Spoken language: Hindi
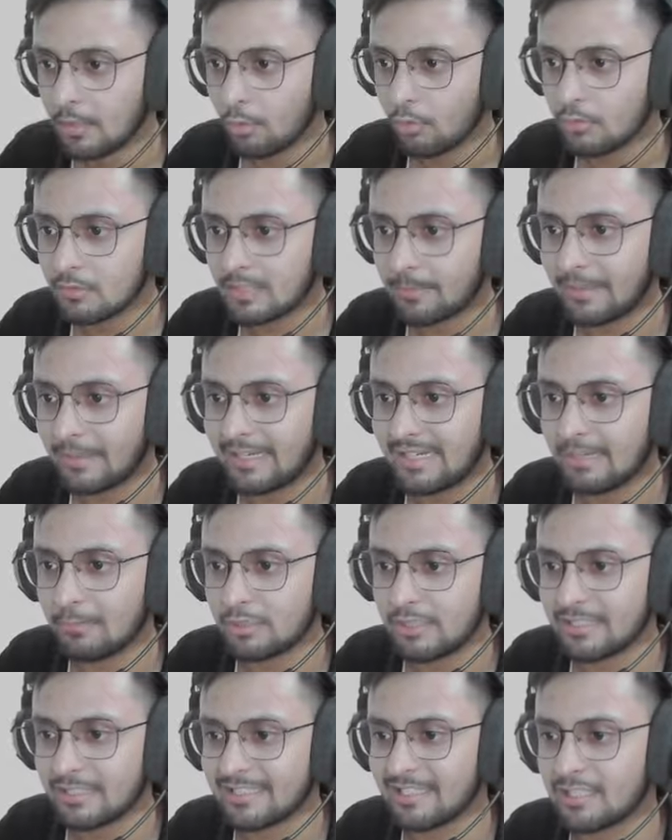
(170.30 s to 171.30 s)
उनसे पहले ना
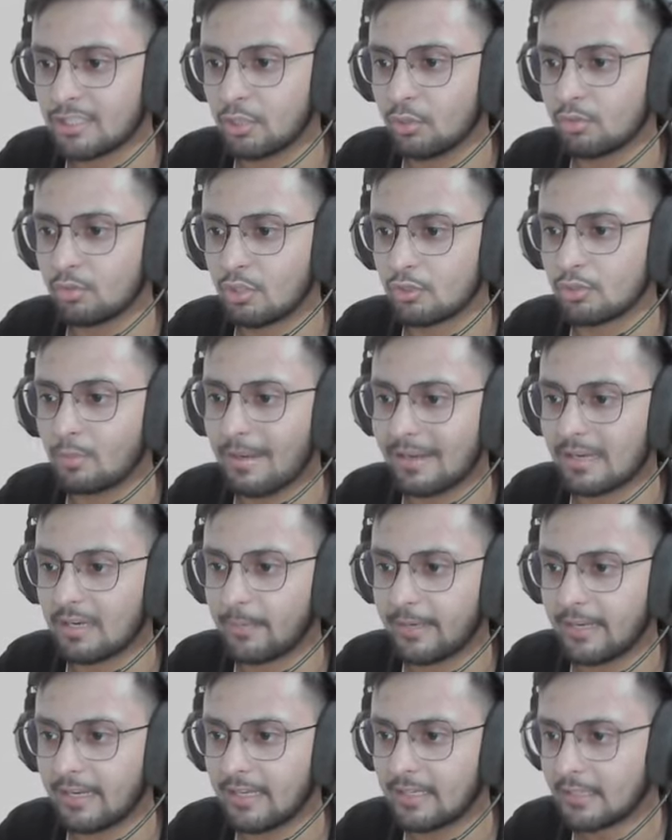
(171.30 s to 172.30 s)
मुझे इसके चिलगुजों को मारना
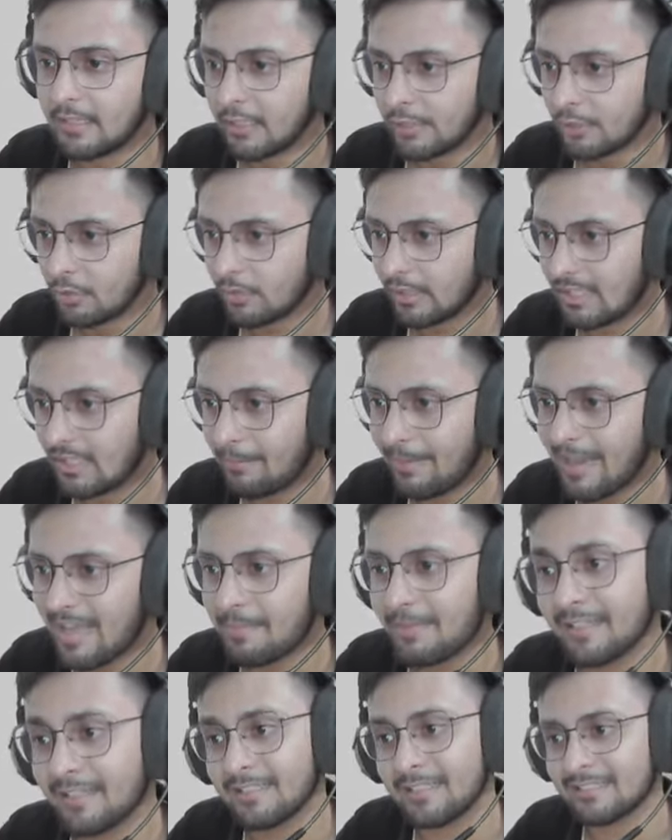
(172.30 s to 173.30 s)
पड़ेगा क्योंकि ये बाद
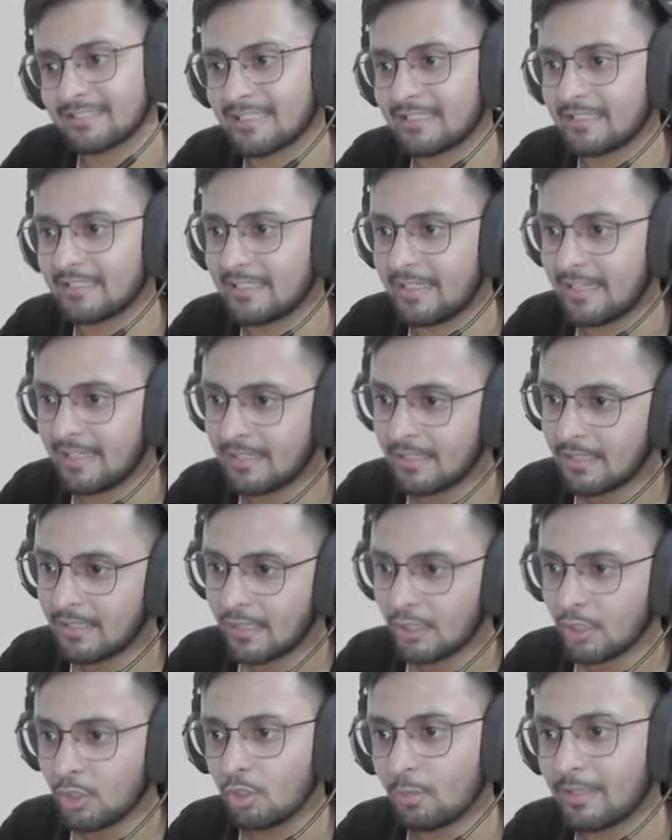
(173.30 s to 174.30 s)
में दिक्कत करते हैं
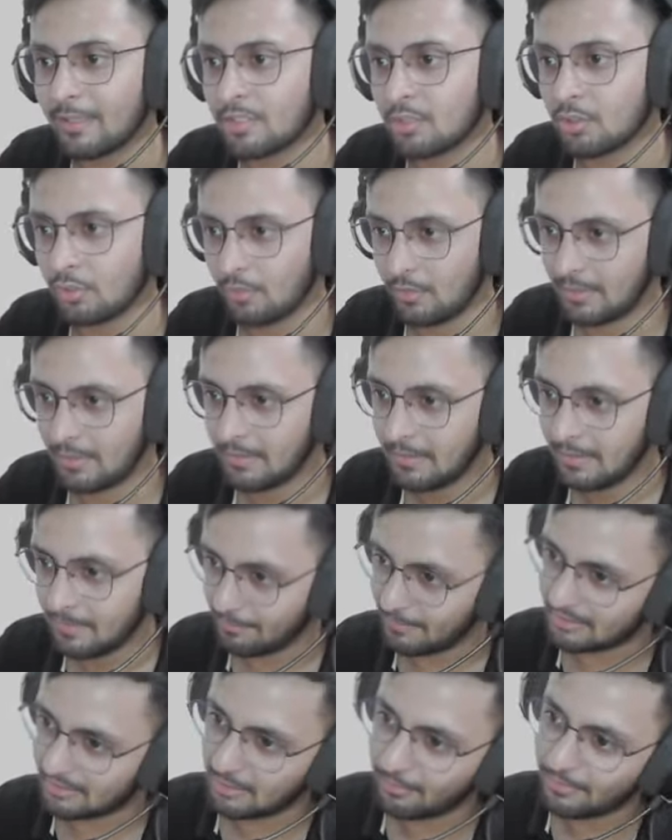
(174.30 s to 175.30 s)
क्यों बच्चों
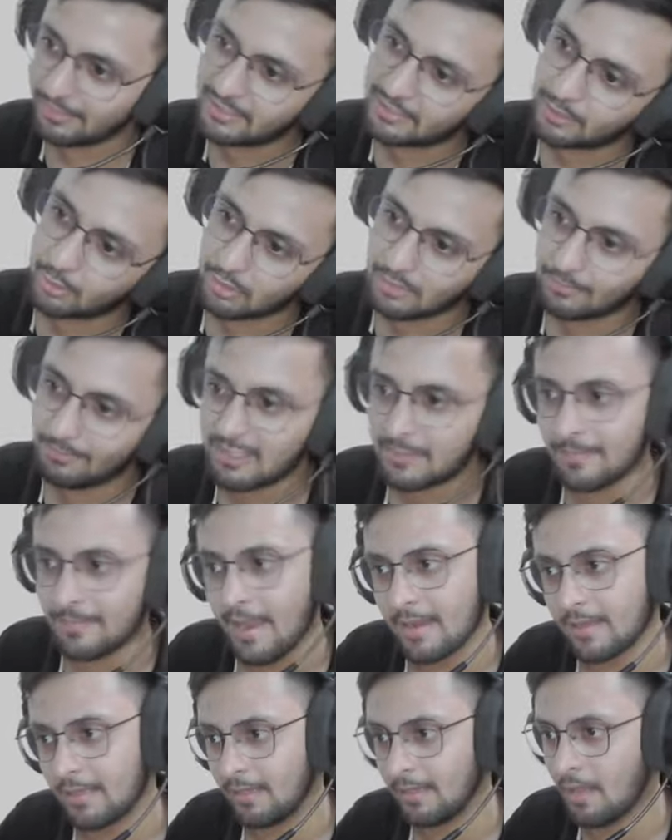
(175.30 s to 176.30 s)
बदतमीजी करोगे बीच में
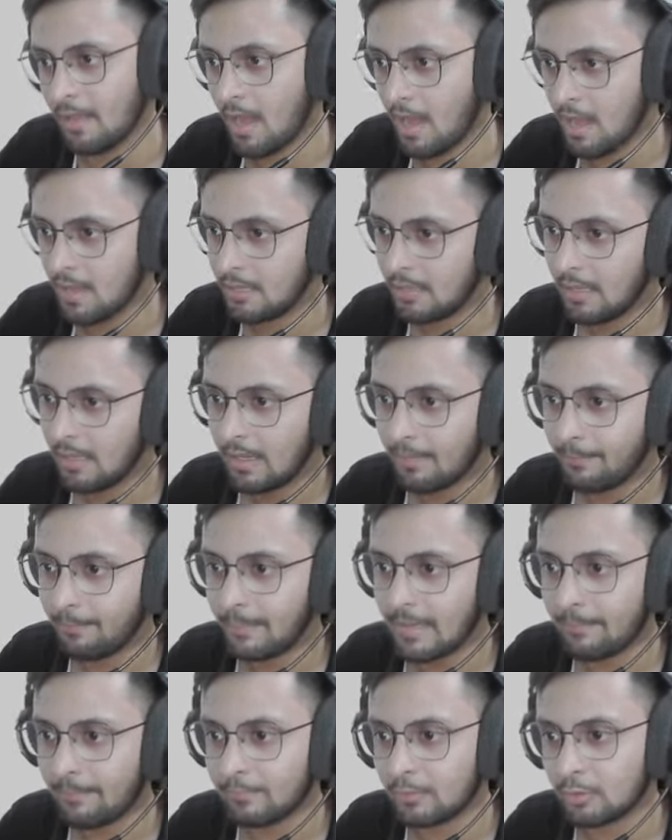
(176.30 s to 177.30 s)
आके हाँ
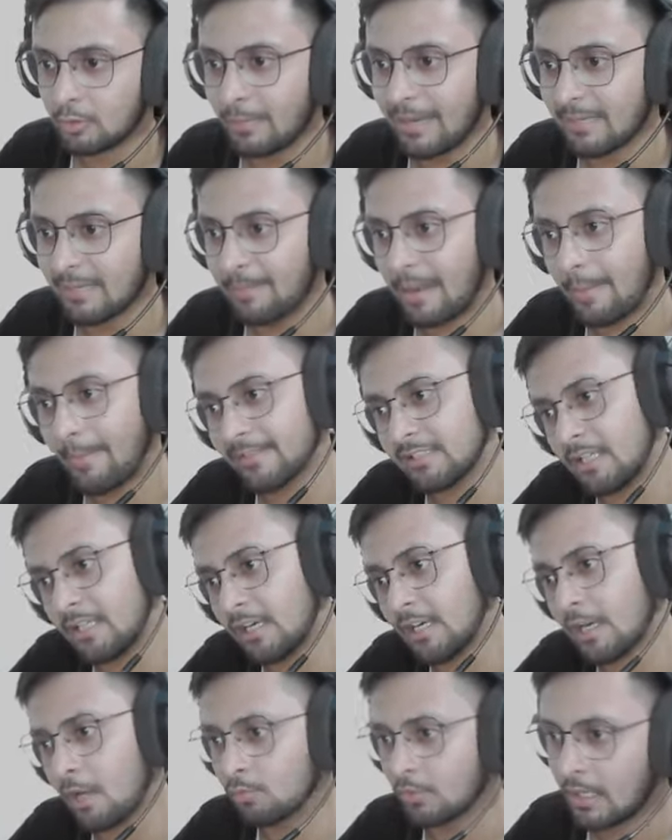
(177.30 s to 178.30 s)
मैं तुम्हारे पापा से लड़
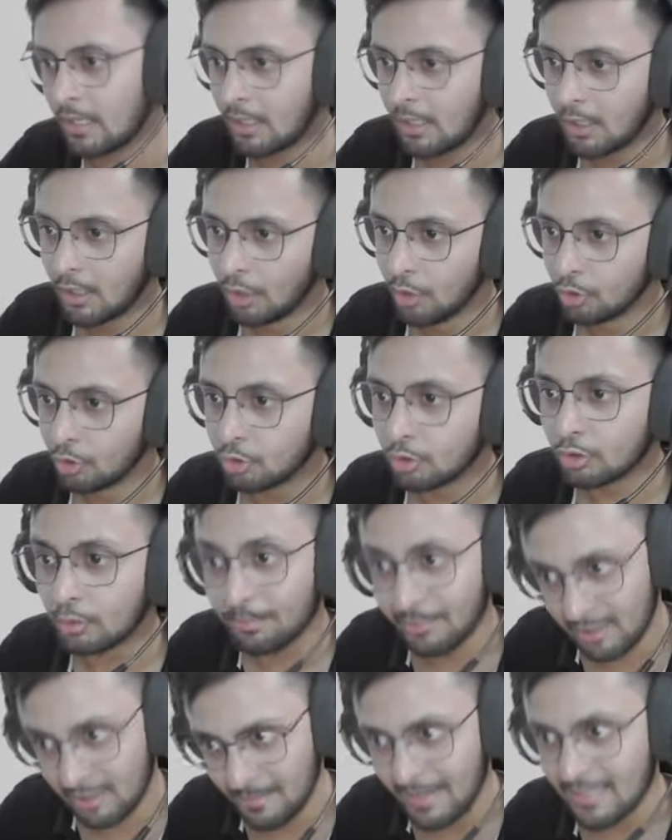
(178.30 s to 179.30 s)
रहा हूँ ना तो तुम
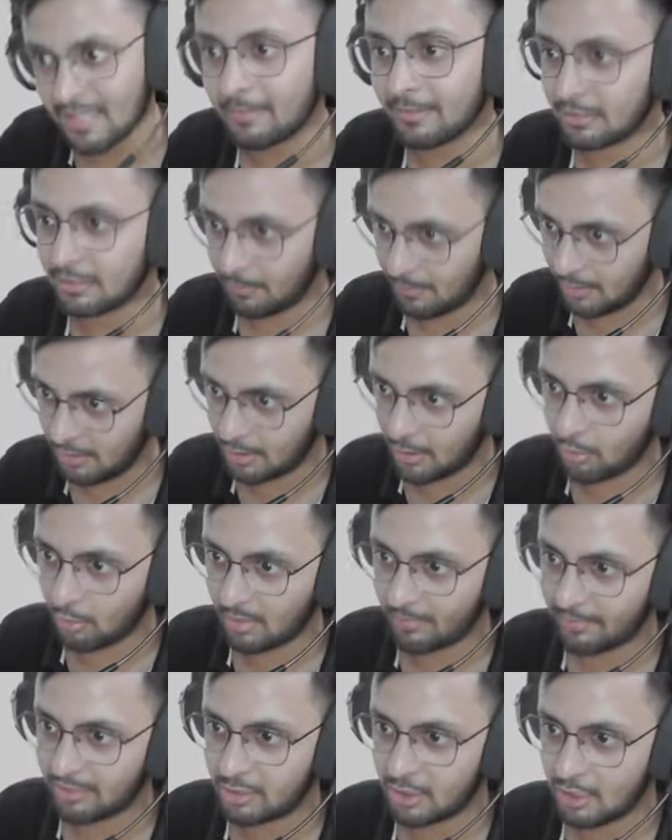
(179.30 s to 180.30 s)
बीच में आके बदतमीजी
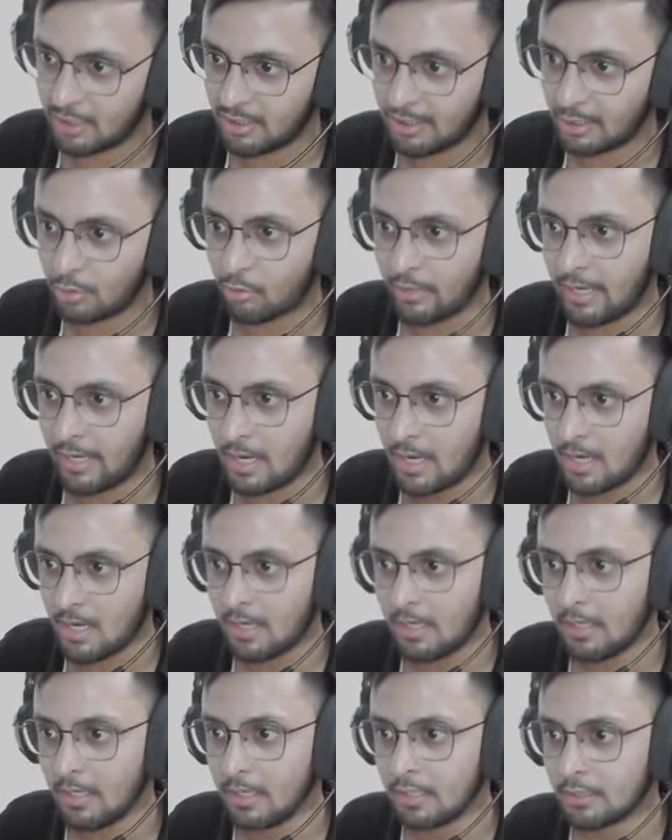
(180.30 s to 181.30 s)
करोगे बच्चे ऐसे करोगे हैं
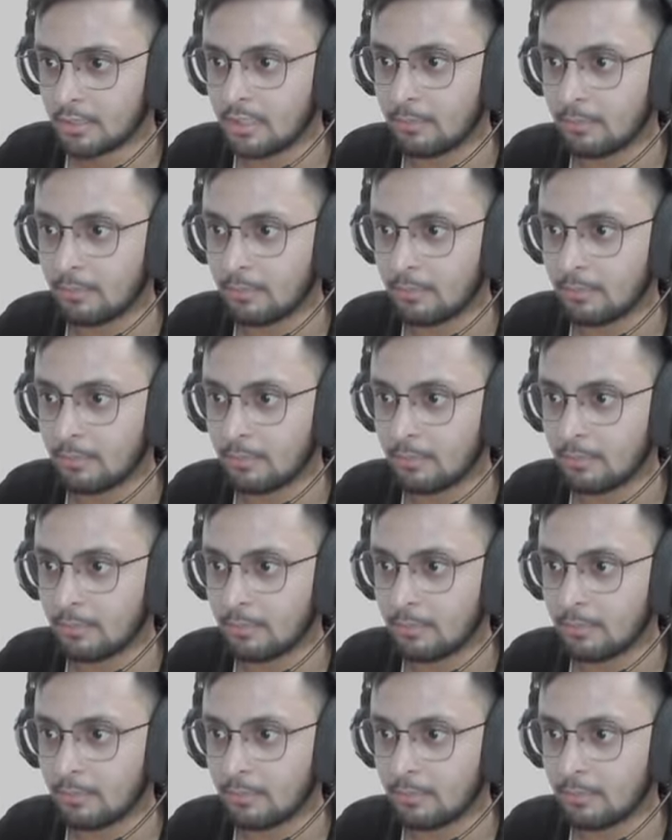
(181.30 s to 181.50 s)
जब